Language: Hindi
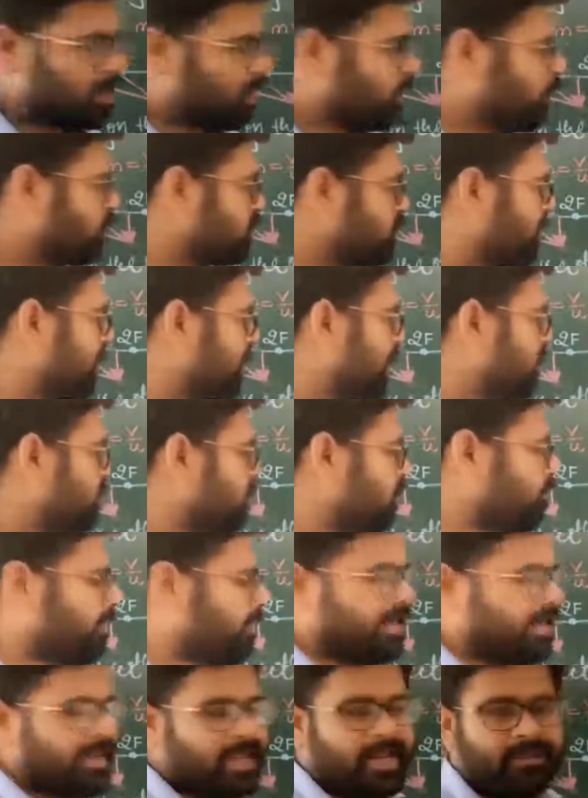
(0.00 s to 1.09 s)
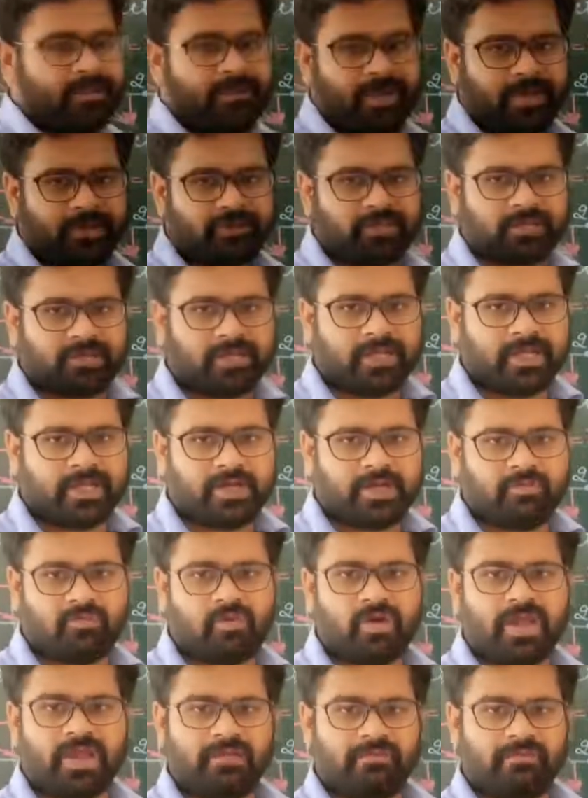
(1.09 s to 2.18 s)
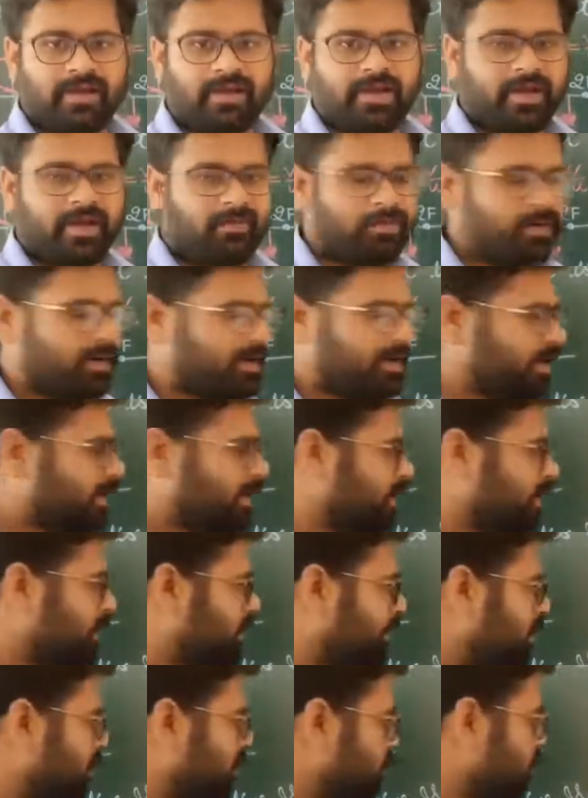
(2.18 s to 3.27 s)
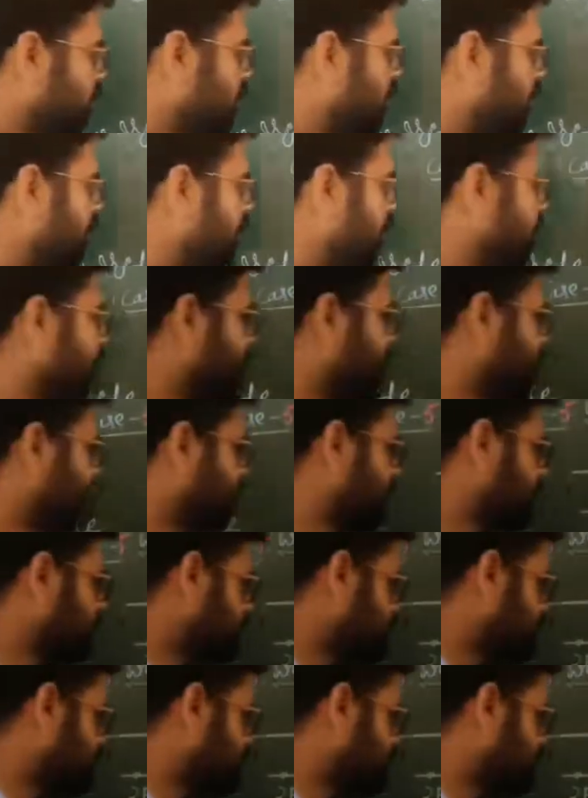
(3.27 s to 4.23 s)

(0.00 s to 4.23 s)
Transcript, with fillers: उसमें जो भी रियल इमेज होती है वो इन्वर्टेड बन रही है तो ये भी रियल इमेज है तो